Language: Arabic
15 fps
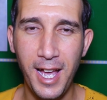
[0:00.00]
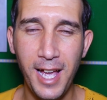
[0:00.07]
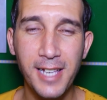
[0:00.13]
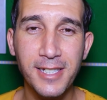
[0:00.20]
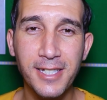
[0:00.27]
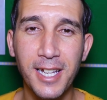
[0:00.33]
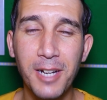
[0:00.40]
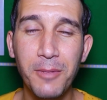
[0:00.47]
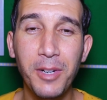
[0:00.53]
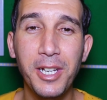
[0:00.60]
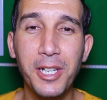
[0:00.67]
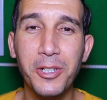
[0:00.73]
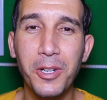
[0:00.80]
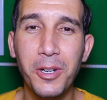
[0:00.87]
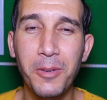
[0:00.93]
السلام
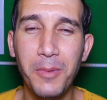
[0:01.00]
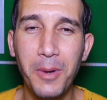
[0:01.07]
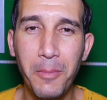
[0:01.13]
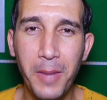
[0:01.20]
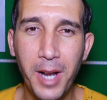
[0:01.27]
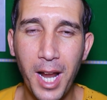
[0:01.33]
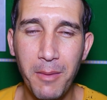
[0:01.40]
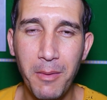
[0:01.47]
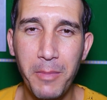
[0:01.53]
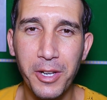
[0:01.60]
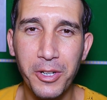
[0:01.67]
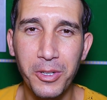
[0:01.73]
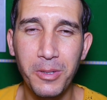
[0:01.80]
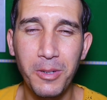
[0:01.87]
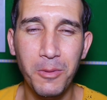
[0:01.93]
عليكم مرحبا
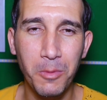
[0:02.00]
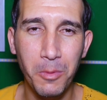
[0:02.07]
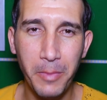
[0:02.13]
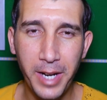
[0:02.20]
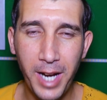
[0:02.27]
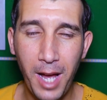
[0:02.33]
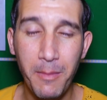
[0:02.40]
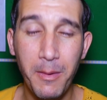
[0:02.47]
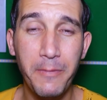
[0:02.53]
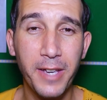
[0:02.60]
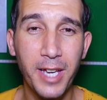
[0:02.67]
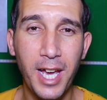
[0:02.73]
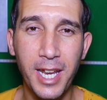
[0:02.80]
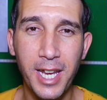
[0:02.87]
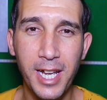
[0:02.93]
بكم ومرحبا
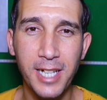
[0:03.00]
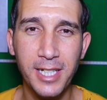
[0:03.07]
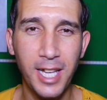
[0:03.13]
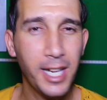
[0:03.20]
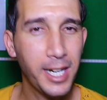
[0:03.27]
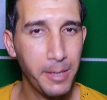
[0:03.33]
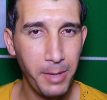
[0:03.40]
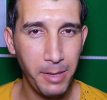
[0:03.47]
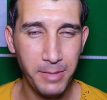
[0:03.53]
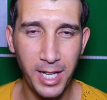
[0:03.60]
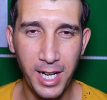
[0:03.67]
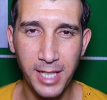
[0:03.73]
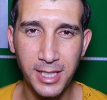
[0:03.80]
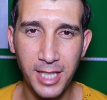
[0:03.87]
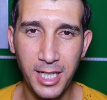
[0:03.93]
في قناة الربح من
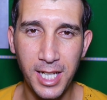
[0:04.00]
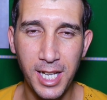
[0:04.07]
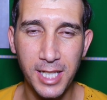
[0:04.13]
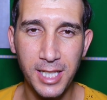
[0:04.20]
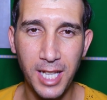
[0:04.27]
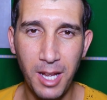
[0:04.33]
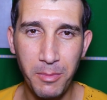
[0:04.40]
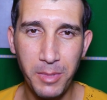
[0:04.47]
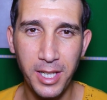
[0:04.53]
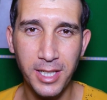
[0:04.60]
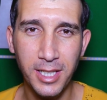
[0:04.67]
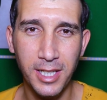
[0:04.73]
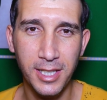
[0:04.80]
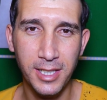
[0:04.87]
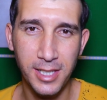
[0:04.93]
الانترنت
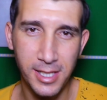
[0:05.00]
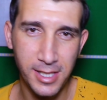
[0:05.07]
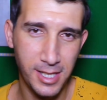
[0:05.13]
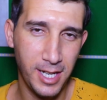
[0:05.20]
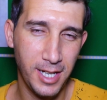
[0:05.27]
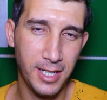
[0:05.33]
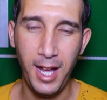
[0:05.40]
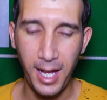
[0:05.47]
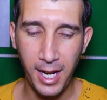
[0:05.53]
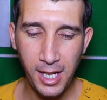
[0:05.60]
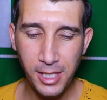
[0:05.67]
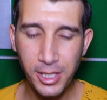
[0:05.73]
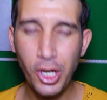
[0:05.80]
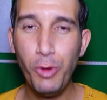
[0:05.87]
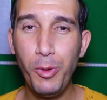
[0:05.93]
امين النزار
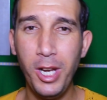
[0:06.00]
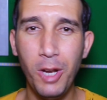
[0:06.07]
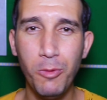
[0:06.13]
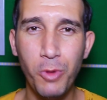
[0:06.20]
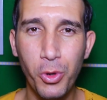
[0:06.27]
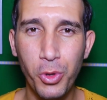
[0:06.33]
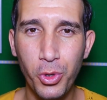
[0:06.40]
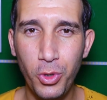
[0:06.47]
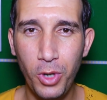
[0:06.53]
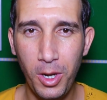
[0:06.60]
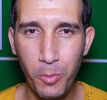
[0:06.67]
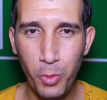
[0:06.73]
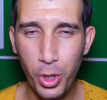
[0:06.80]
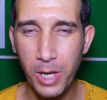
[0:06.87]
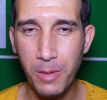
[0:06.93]
راح نجاوب على موضوع
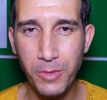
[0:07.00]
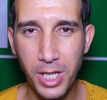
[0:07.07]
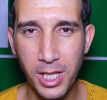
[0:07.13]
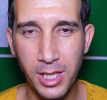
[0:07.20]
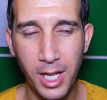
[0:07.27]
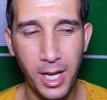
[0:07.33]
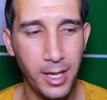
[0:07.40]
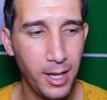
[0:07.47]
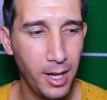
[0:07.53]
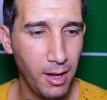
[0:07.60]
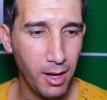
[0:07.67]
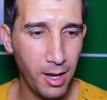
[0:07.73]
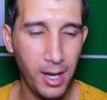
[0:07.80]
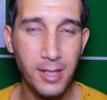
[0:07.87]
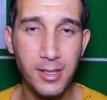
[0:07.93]
مهم جدا
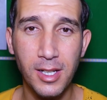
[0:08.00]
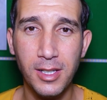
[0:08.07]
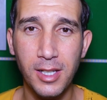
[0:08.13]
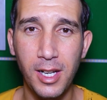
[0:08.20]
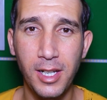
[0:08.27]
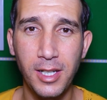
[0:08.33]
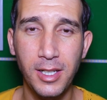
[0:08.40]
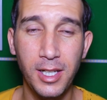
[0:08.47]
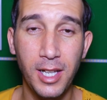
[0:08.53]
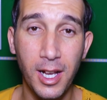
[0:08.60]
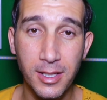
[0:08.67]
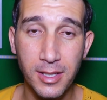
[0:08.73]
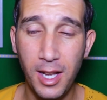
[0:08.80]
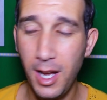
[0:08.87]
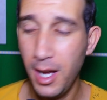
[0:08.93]
خاصة
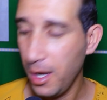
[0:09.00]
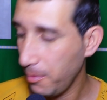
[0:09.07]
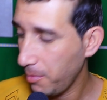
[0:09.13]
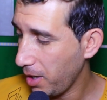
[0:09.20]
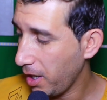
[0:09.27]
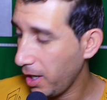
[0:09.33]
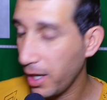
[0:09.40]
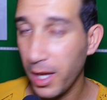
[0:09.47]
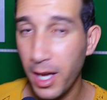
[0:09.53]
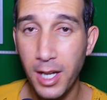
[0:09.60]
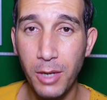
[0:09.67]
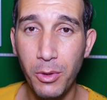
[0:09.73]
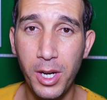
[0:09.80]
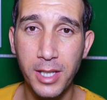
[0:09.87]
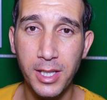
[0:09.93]
لاصحاب
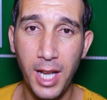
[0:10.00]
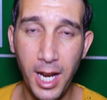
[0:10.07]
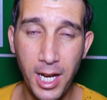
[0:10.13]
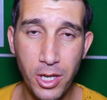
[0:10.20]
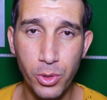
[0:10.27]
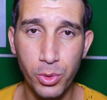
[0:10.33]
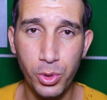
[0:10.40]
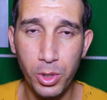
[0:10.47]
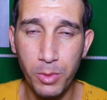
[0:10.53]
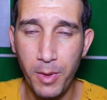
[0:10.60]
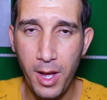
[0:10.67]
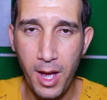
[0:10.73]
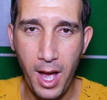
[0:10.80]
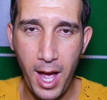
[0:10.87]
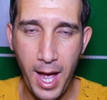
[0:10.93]
القنوات اليوتيوب
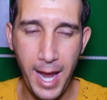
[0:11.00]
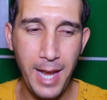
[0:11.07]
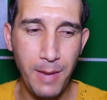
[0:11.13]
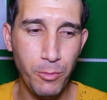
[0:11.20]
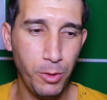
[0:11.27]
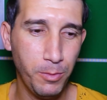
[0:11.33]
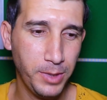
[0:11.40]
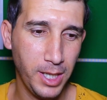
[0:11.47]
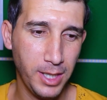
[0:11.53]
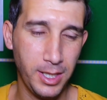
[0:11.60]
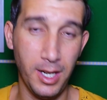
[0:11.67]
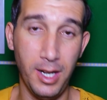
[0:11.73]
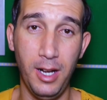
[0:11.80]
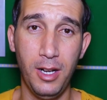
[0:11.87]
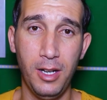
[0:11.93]

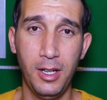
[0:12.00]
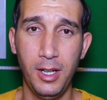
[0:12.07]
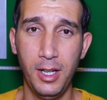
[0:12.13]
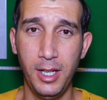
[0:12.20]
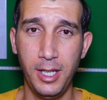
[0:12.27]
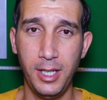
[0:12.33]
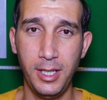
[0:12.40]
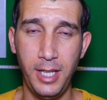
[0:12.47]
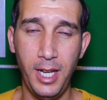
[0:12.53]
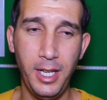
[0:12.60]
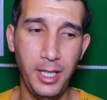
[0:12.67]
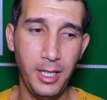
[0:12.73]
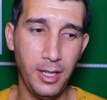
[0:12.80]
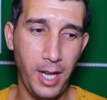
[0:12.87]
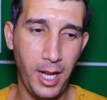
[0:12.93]
المبتدئة
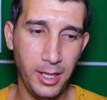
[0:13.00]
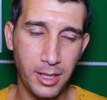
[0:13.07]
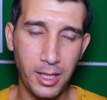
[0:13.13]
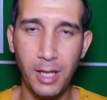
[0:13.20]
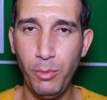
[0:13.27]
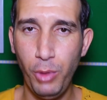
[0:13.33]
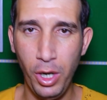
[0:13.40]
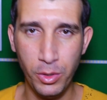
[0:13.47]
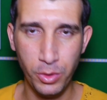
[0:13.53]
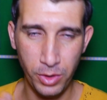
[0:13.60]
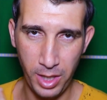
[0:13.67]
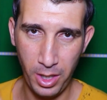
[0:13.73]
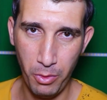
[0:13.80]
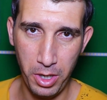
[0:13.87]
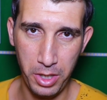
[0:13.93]
يعني حنتكلموا على
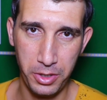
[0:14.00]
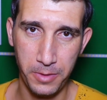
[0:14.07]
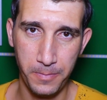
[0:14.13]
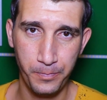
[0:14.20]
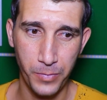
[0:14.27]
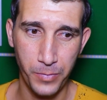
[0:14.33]
زوز حوايج